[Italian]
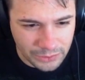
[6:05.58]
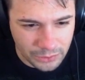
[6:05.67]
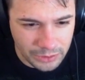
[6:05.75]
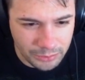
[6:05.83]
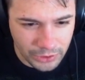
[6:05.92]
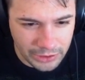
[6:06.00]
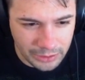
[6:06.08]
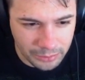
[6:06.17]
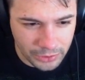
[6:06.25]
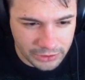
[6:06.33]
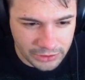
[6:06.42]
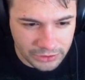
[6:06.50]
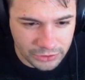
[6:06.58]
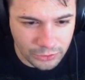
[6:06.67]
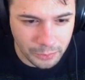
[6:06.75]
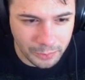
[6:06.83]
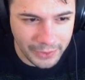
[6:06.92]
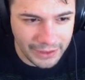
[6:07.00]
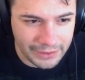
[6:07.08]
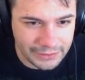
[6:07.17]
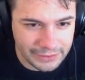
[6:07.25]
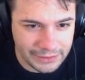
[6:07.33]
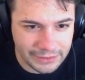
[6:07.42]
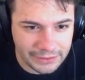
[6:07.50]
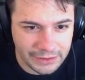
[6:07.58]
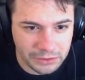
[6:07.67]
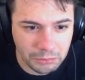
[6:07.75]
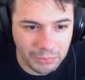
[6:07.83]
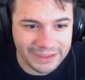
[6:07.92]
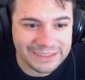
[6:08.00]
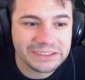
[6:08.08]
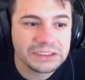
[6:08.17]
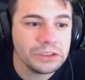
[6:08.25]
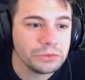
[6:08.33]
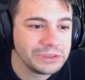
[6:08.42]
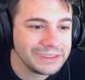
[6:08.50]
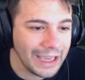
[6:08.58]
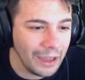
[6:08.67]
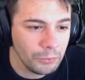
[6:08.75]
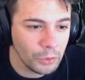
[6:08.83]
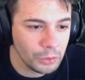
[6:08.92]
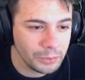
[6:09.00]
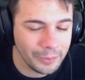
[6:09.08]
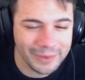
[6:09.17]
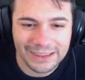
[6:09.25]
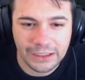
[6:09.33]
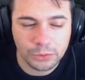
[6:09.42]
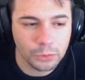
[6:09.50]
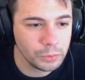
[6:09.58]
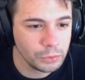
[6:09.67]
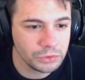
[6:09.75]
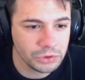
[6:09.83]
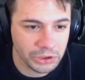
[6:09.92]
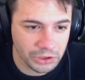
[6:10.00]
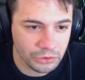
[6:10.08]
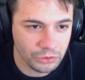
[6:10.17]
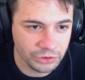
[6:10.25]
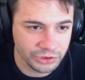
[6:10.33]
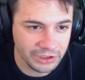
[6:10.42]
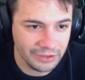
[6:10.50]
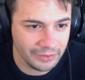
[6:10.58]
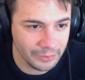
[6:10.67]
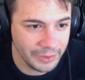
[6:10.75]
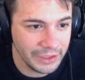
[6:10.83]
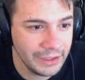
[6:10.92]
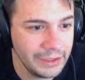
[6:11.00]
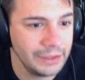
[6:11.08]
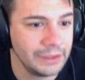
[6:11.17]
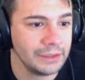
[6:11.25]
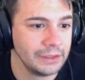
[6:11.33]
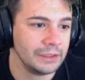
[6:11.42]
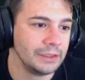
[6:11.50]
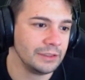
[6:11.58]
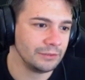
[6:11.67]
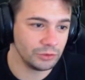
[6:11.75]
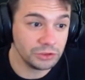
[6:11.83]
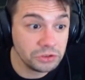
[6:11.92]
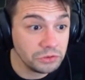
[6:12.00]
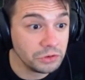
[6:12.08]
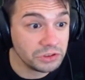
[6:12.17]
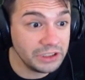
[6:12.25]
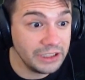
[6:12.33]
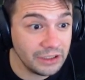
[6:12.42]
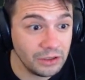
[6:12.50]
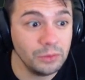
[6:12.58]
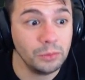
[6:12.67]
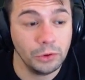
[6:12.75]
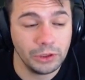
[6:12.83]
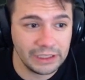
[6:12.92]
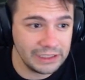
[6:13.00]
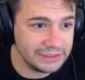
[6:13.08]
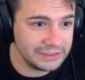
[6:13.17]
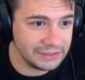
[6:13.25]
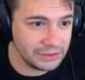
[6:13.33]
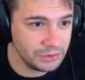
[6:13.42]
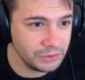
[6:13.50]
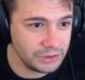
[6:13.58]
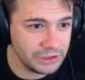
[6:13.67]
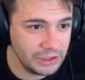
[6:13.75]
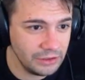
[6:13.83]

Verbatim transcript: un libro che riporta scoperte... Ma sì, usiamolo. Mi, mi ha dato un punto tecnologia, va bene. Forse devo tenerlo? Boh, ragazzi, se devo tenerlo